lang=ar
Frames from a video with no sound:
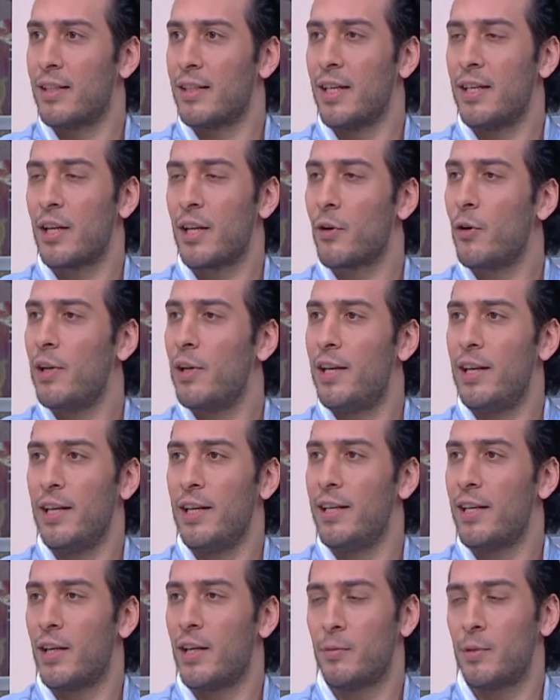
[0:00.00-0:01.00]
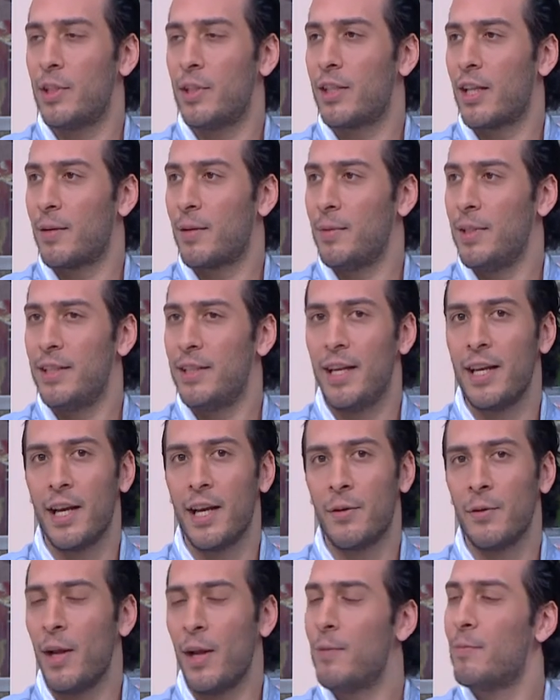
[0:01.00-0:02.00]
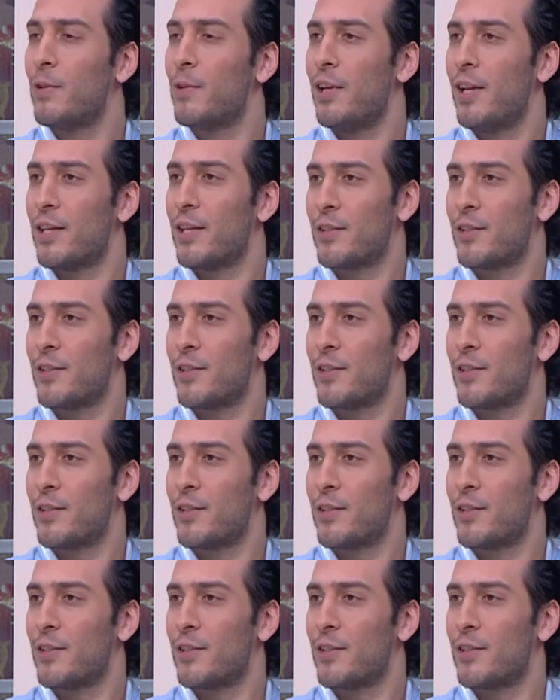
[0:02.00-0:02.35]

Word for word: أعطينا كل اللي عندنا لمدة 40 دقيقة والحمد لله